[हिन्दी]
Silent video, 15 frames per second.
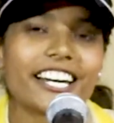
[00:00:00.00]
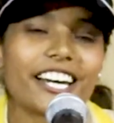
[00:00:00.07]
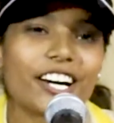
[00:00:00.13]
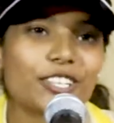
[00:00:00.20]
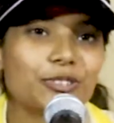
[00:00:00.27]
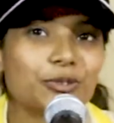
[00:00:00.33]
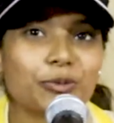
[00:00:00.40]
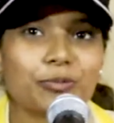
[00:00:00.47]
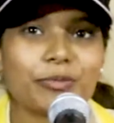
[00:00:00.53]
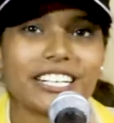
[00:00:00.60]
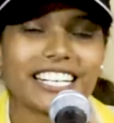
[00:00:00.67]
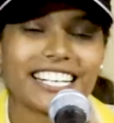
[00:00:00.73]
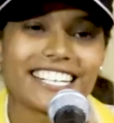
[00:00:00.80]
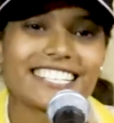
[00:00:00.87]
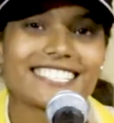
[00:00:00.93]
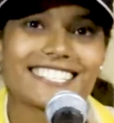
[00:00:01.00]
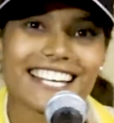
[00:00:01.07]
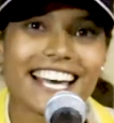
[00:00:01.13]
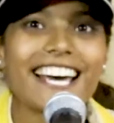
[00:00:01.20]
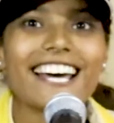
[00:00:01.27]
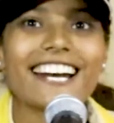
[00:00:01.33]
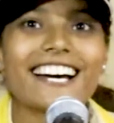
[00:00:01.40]
है आज वो मेरे
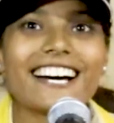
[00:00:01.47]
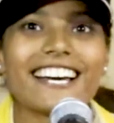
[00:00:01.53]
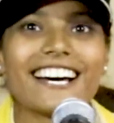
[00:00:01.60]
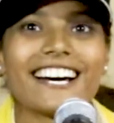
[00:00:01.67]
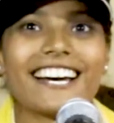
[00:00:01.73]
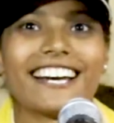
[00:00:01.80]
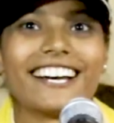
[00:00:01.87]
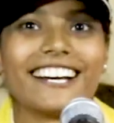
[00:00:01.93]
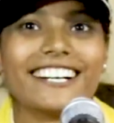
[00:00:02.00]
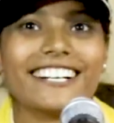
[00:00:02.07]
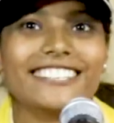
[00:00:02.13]
शहर आया है